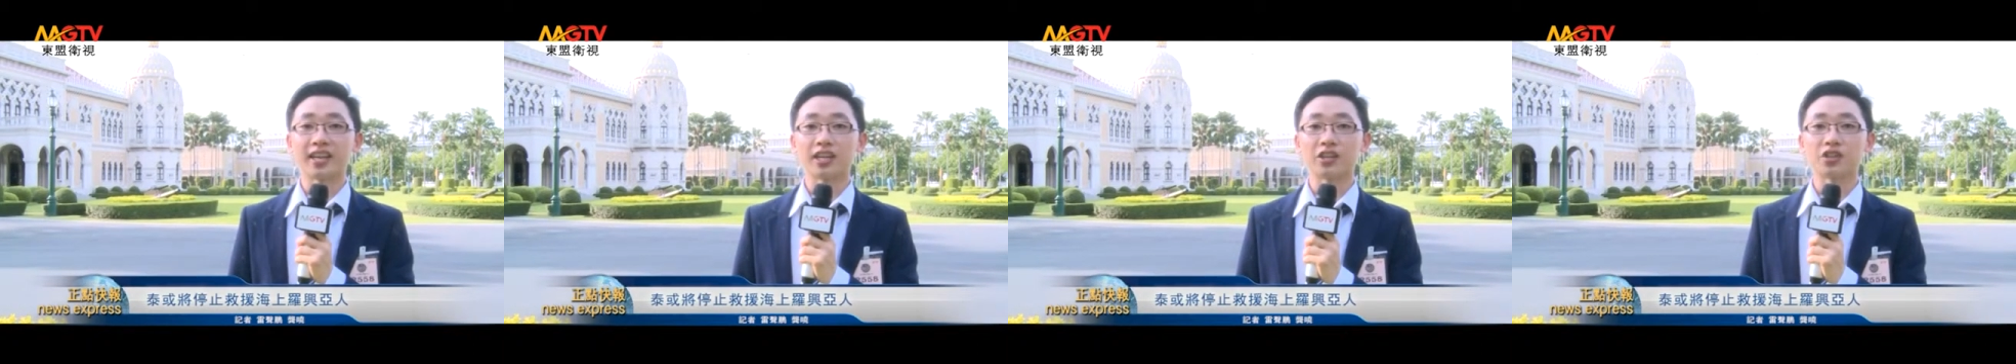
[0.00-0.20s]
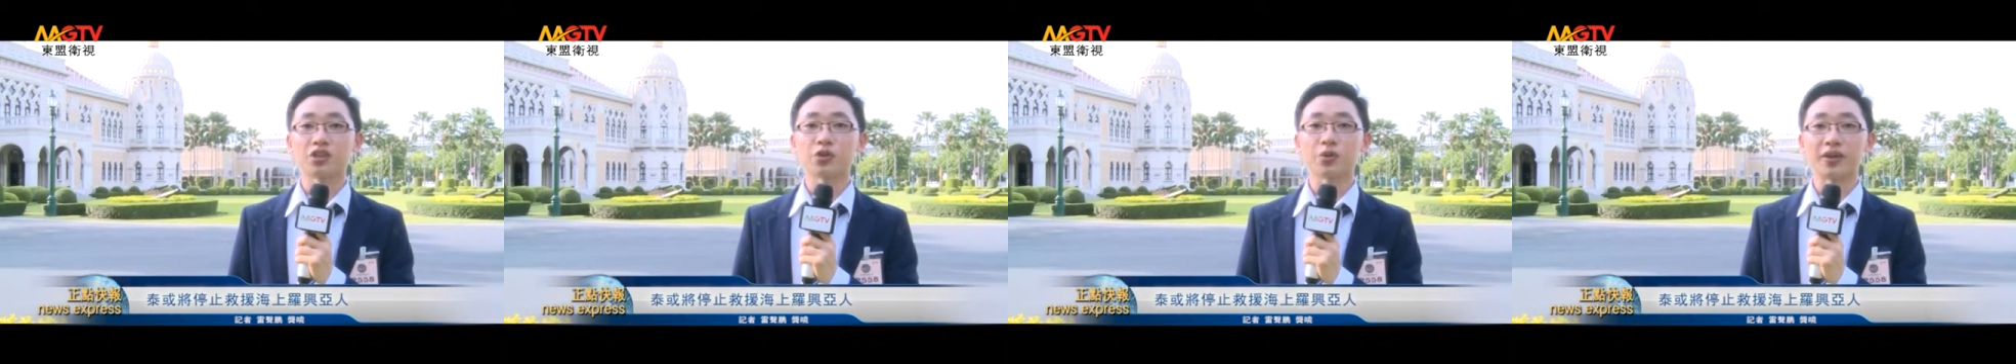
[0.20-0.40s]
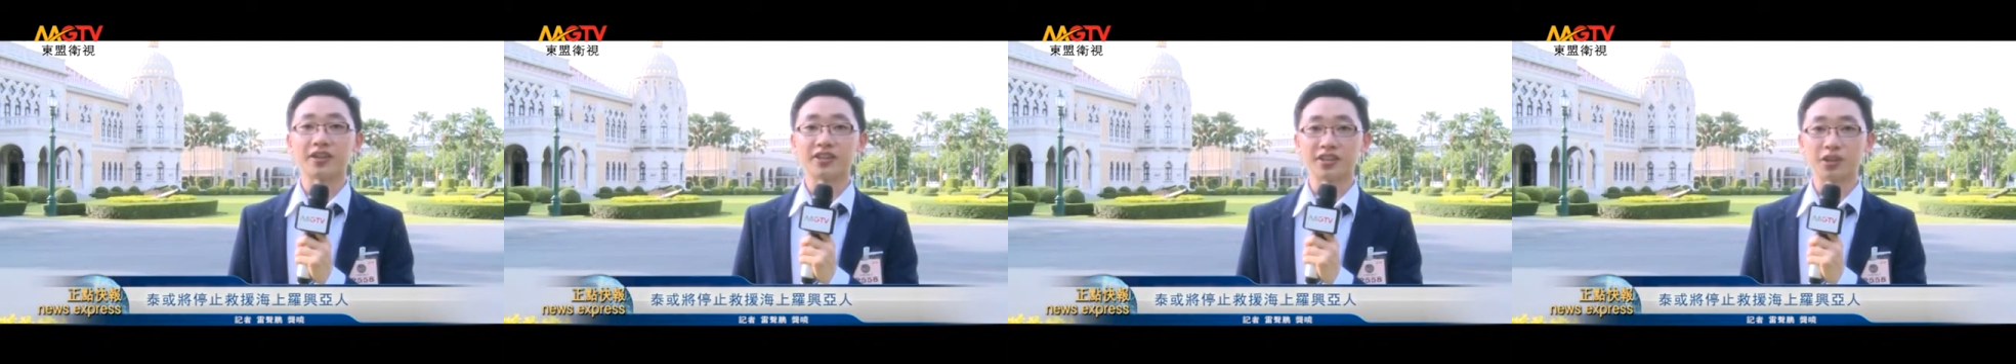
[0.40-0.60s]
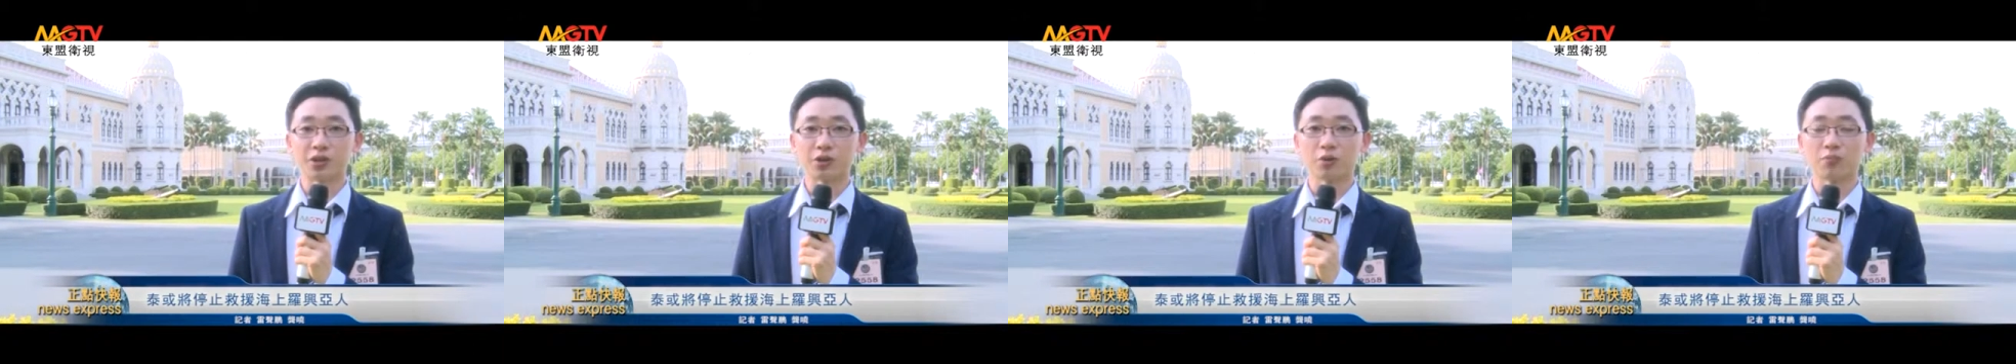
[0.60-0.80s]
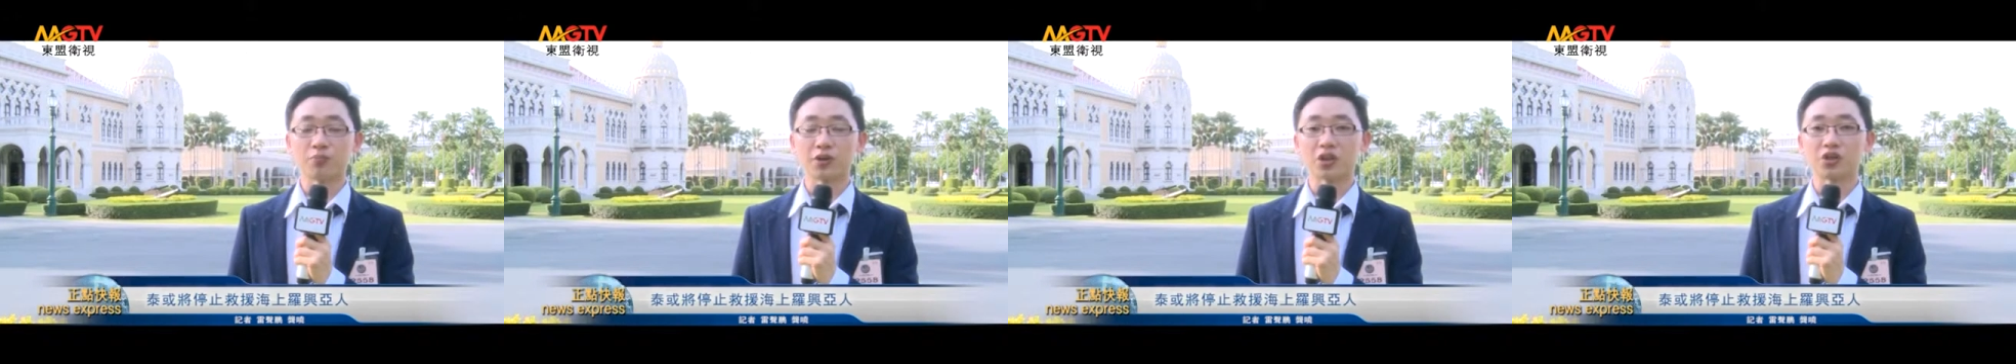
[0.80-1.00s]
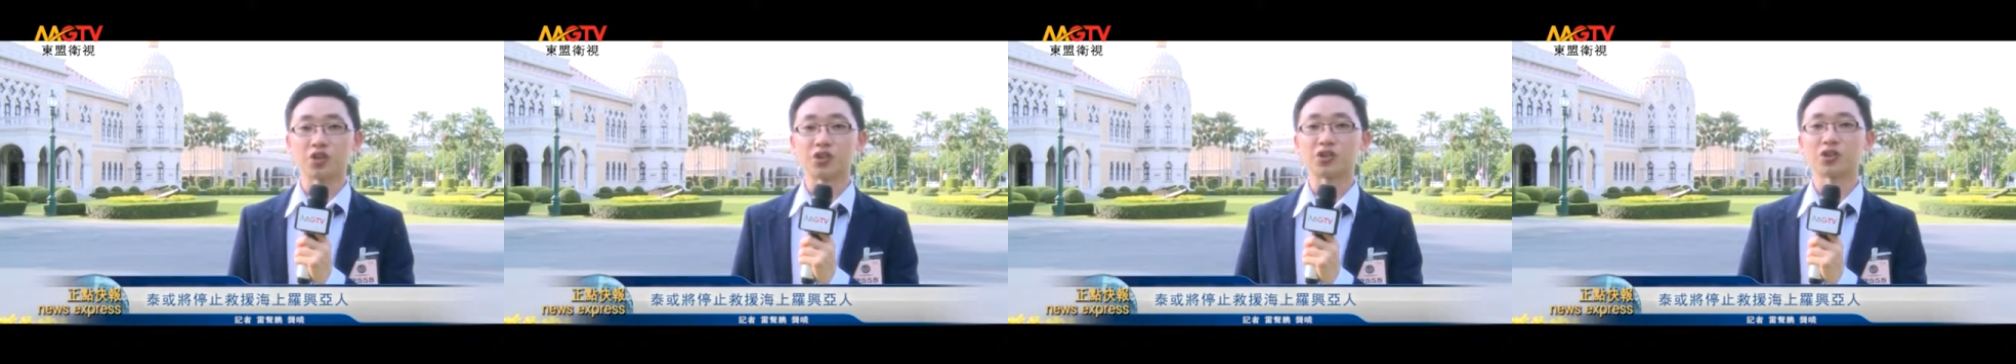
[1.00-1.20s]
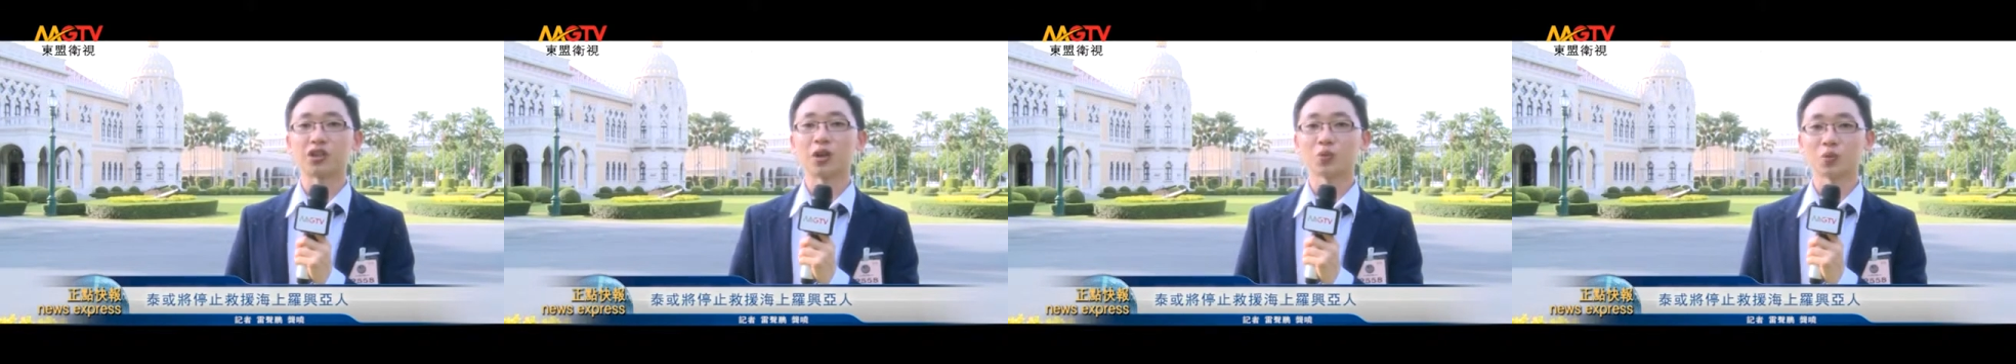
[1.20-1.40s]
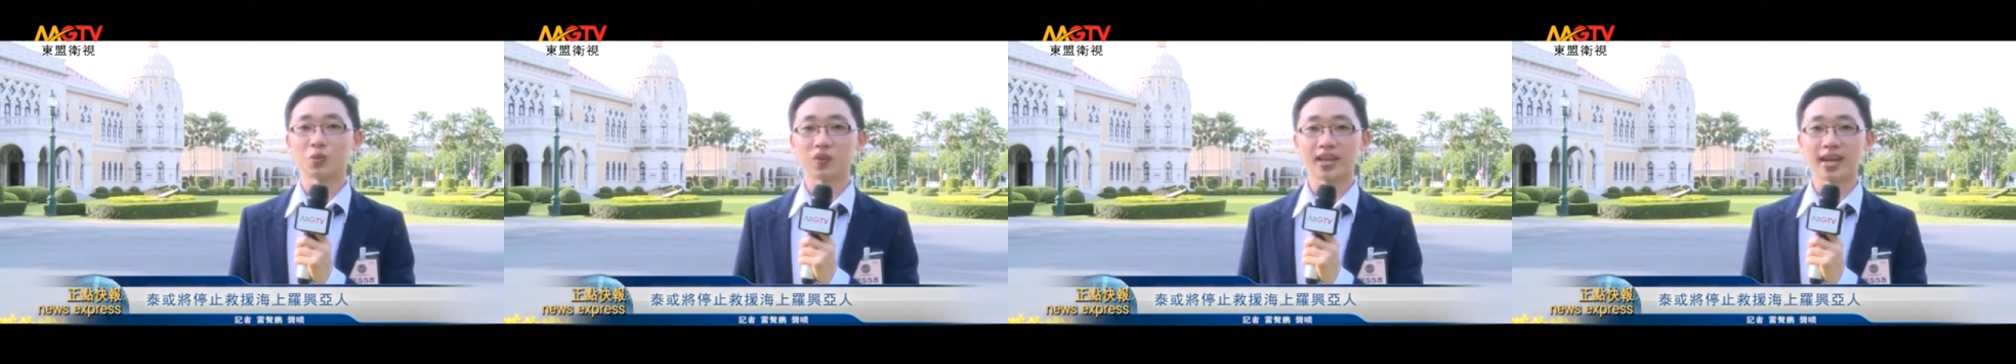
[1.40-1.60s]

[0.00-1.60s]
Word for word: 的救援行动表示高度